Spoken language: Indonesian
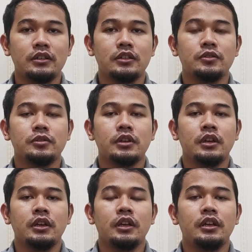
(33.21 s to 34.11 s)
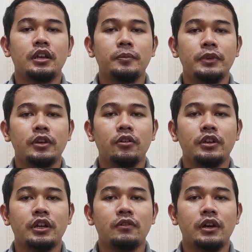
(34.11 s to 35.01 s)
ya iklim di
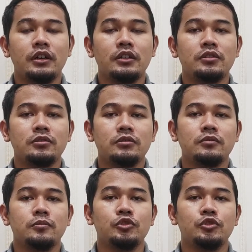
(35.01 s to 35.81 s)
Okinawa itu